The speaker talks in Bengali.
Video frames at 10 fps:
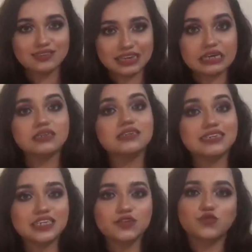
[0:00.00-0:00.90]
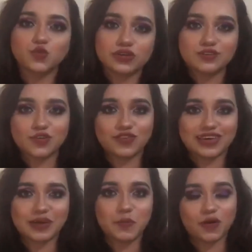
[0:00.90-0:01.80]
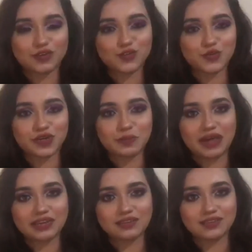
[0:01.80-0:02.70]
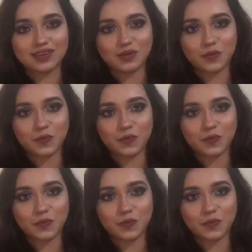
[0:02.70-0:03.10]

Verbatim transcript: যে ডিটেকটিভ সফাকে পরাস্ত করে পালিয়েছিল